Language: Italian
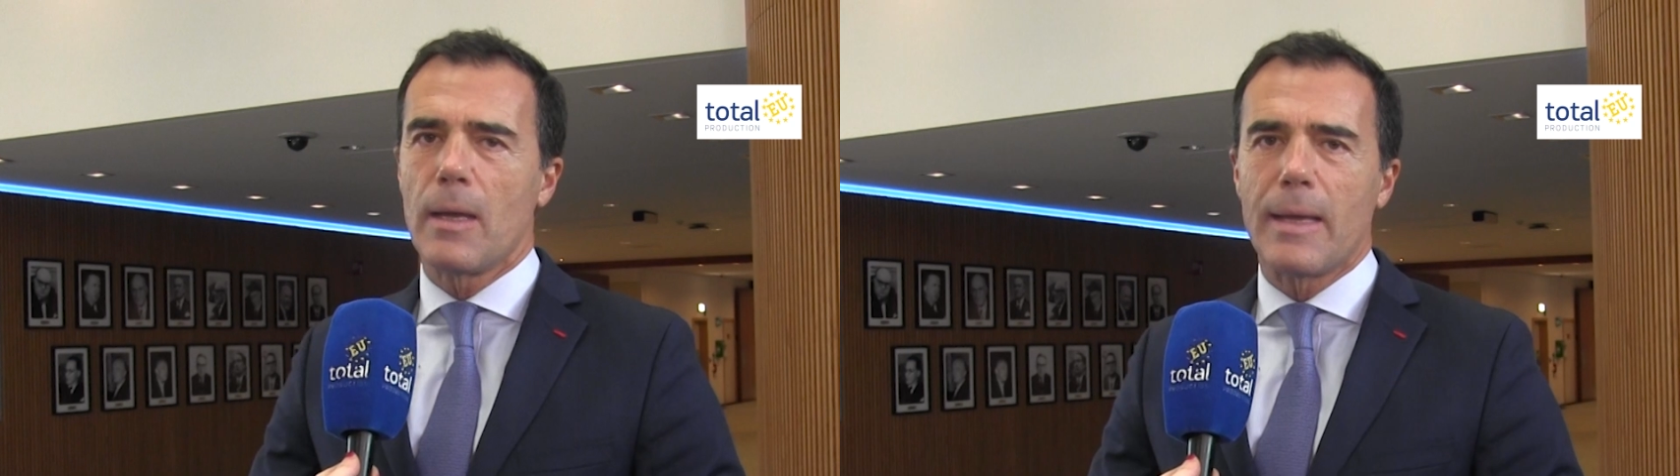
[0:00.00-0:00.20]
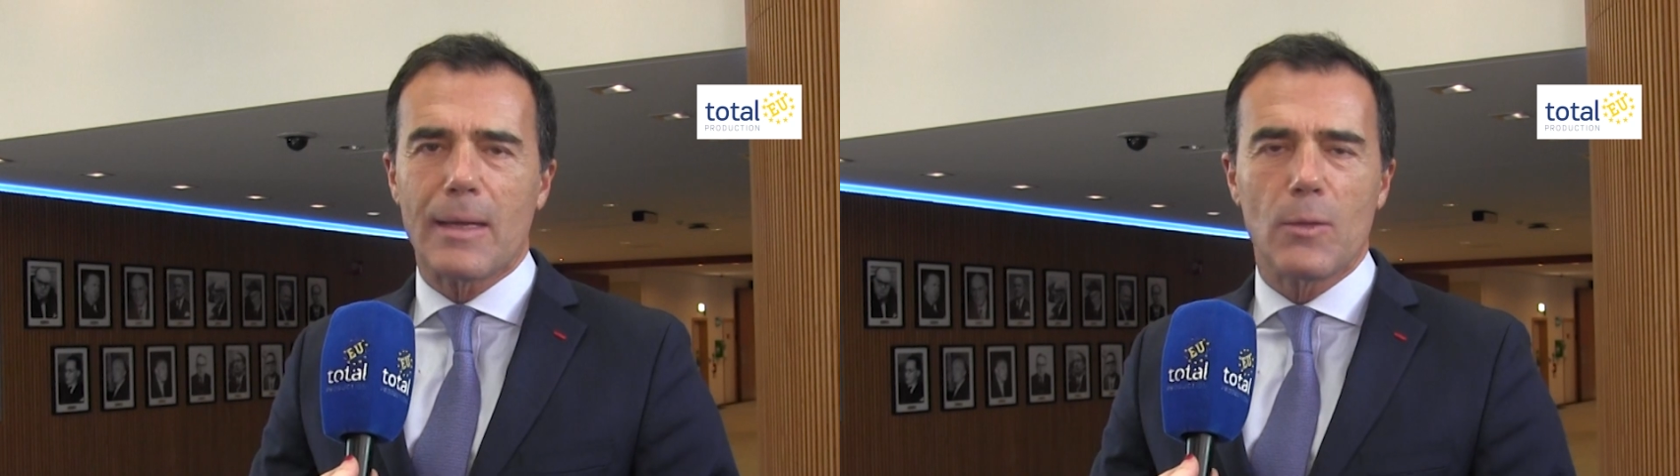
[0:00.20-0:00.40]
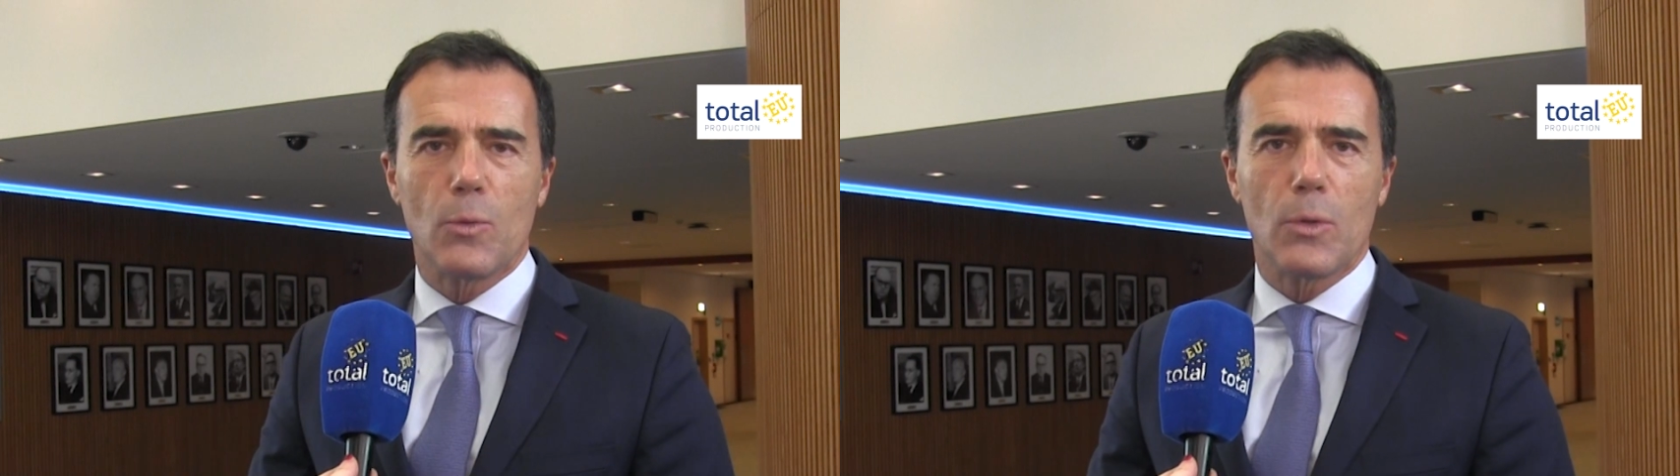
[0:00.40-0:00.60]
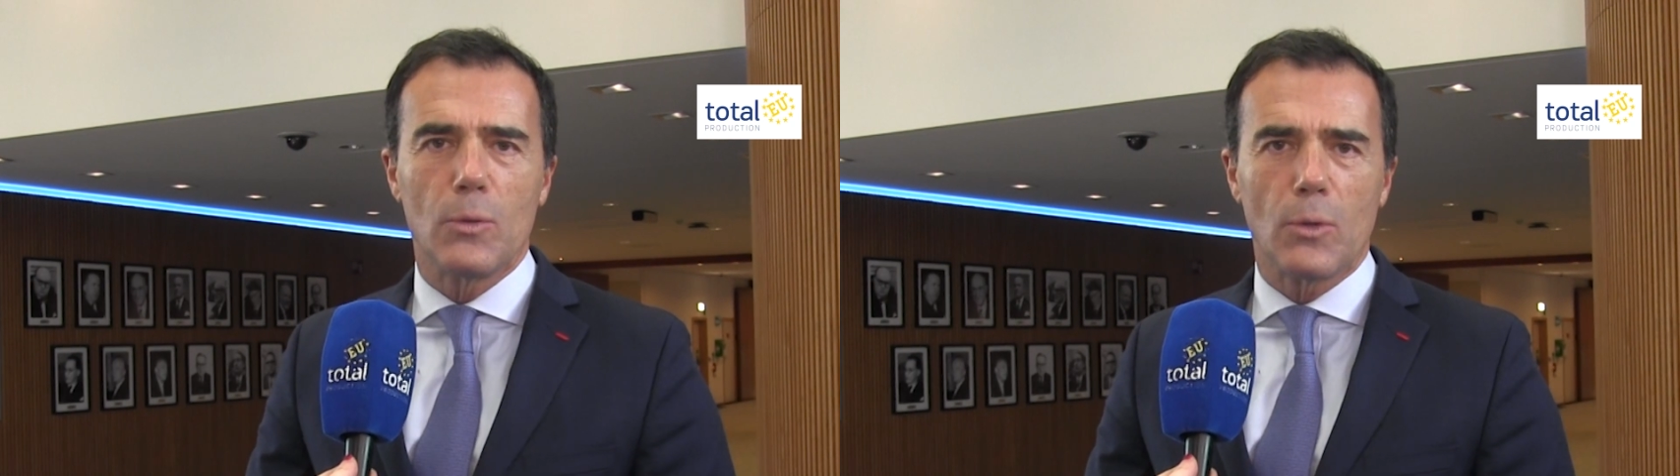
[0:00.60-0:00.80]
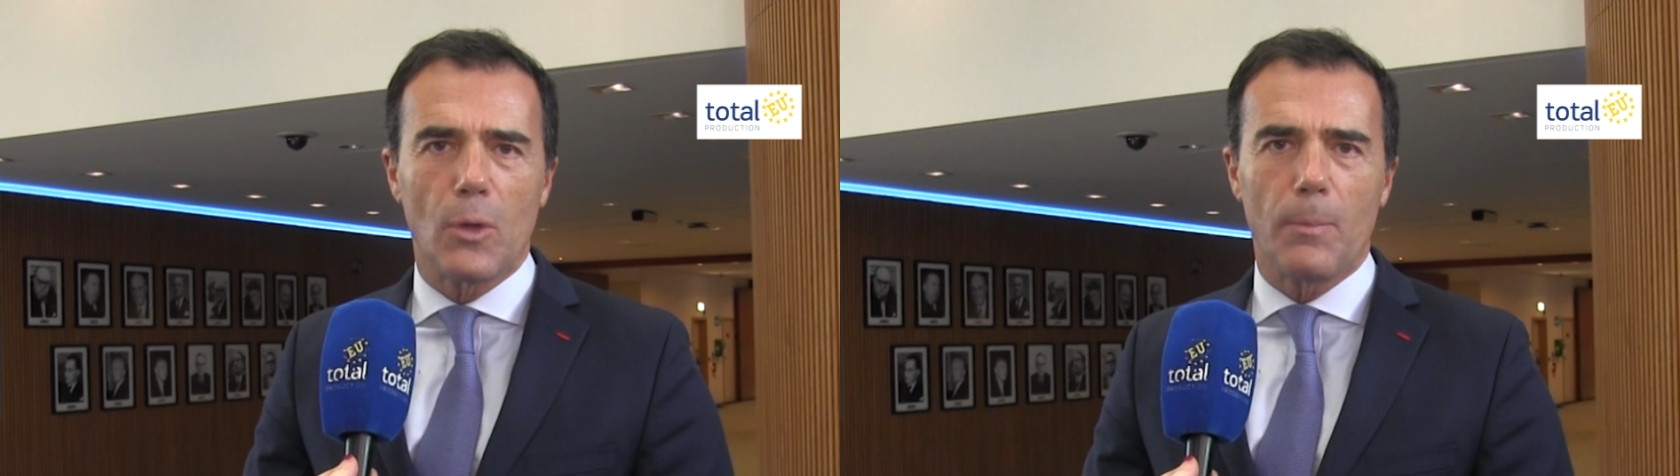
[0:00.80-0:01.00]
Eh, Renew
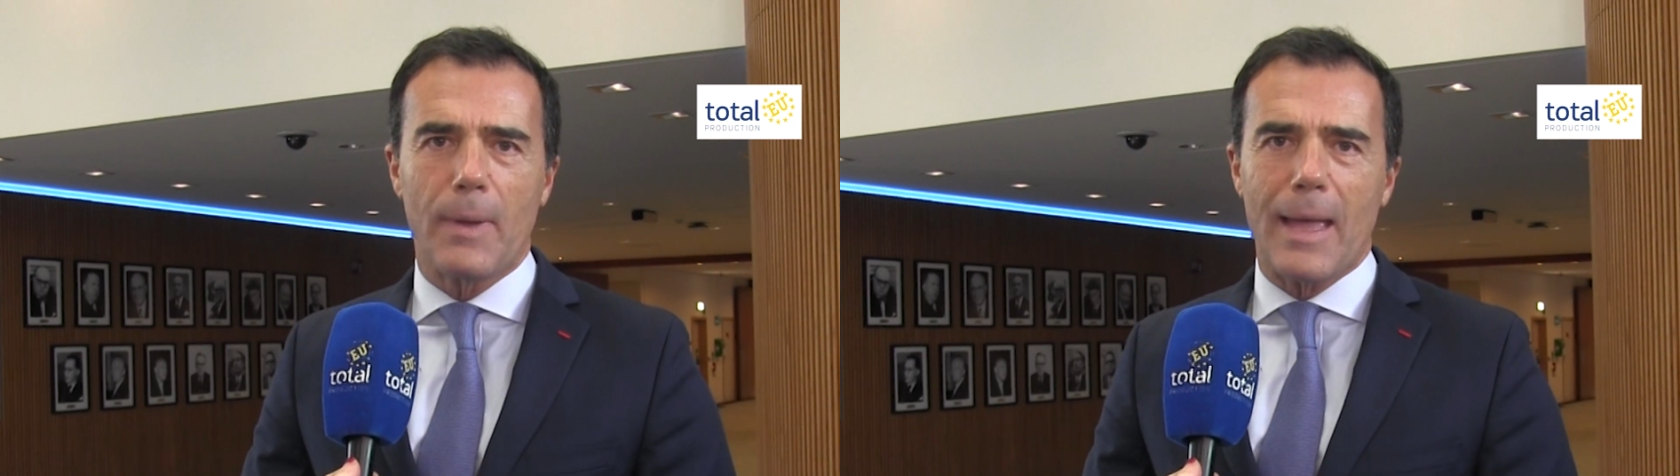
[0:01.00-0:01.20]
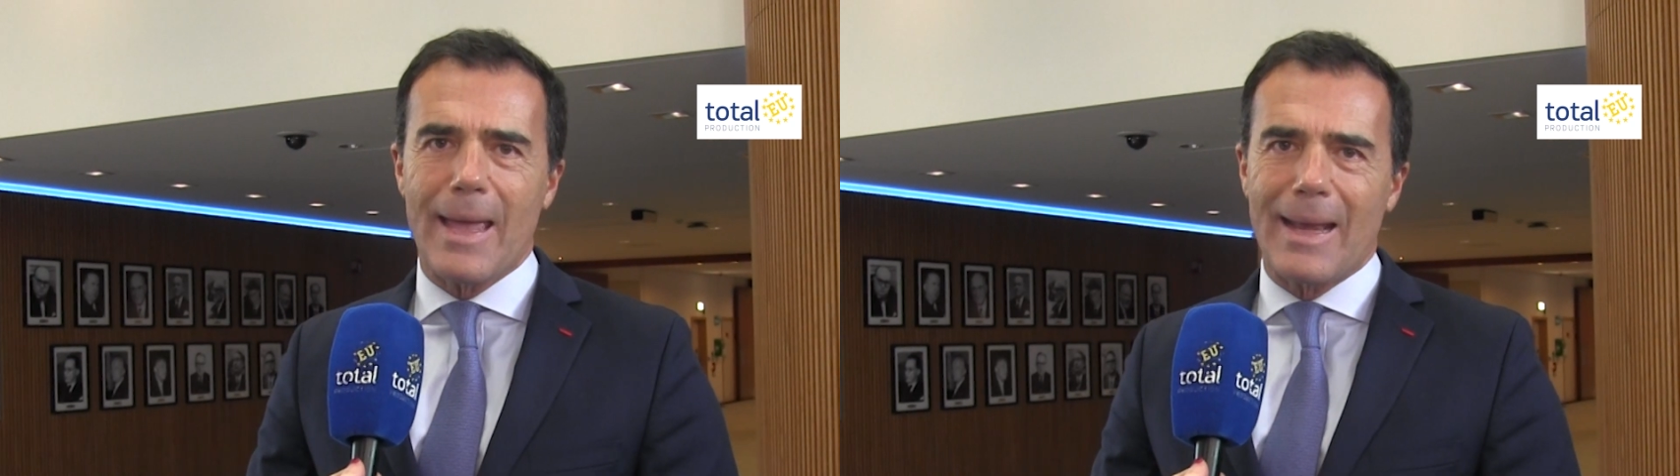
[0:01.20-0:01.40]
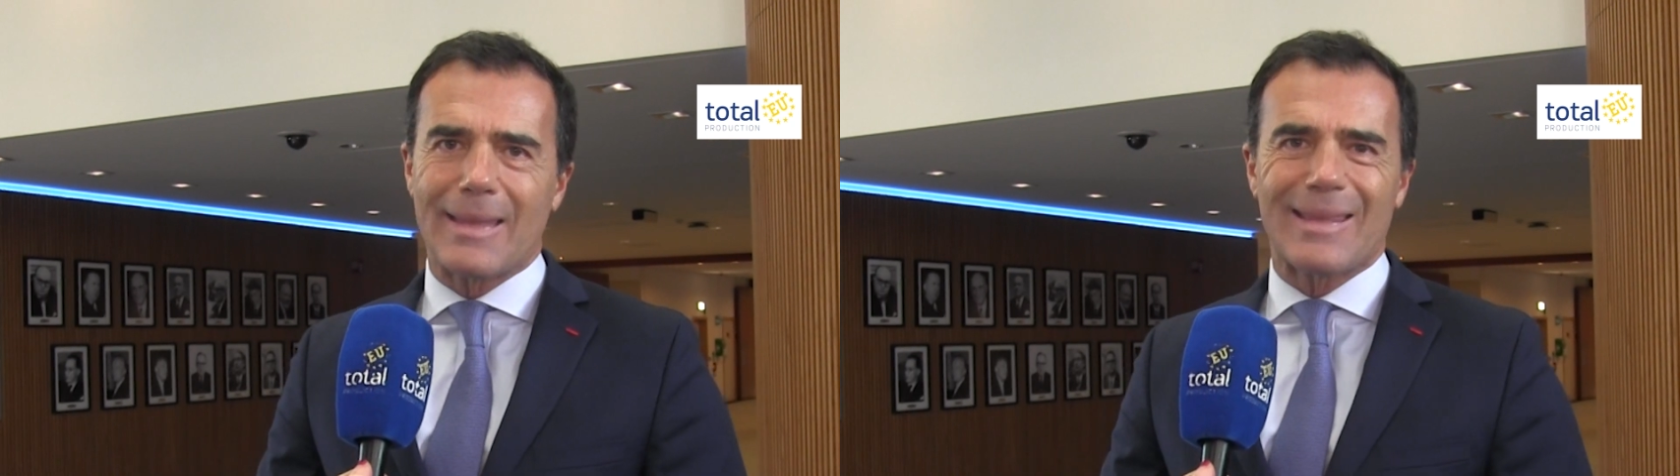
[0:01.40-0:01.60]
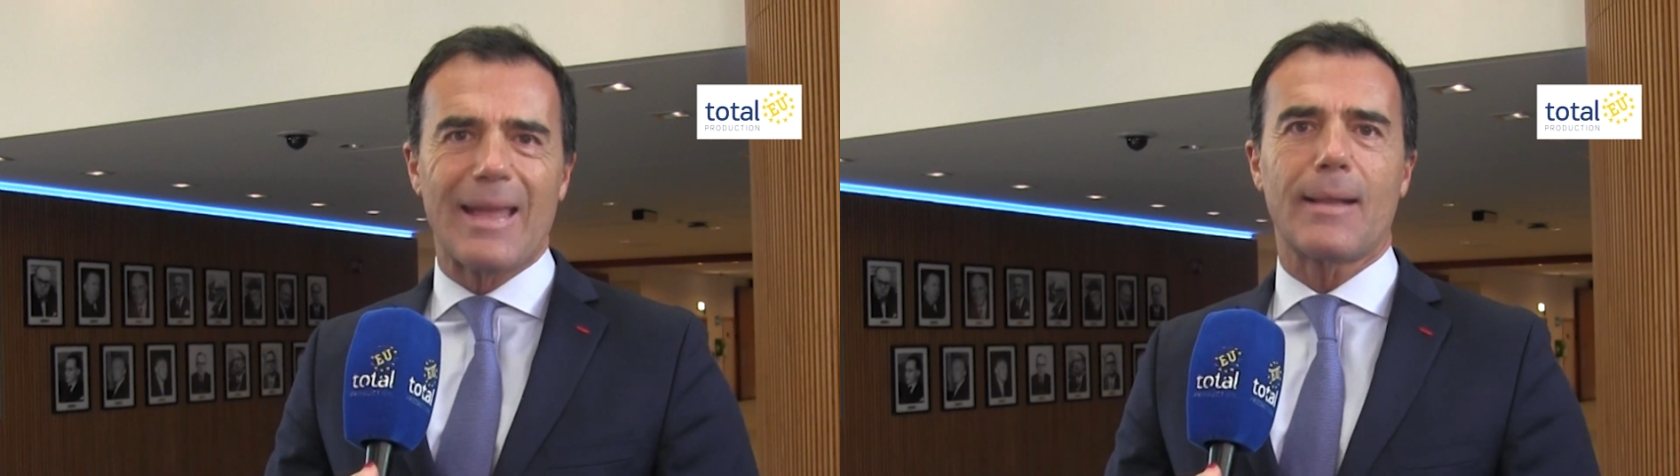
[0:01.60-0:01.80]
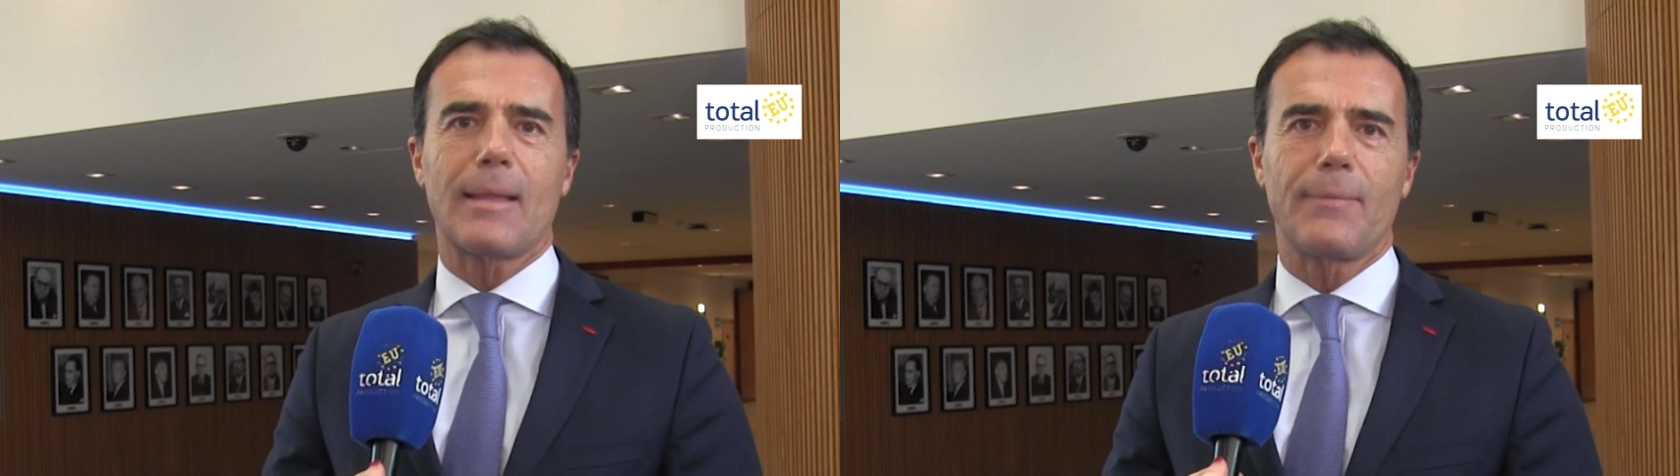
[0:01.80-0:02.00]
Europe è la
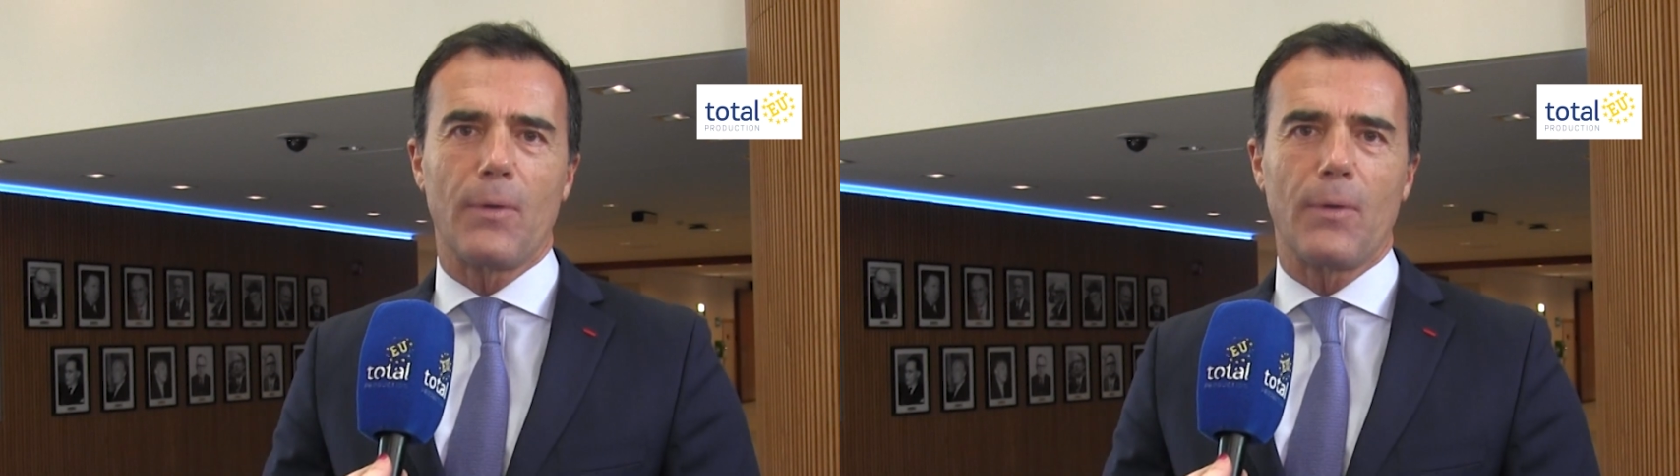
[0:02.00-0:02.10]
terza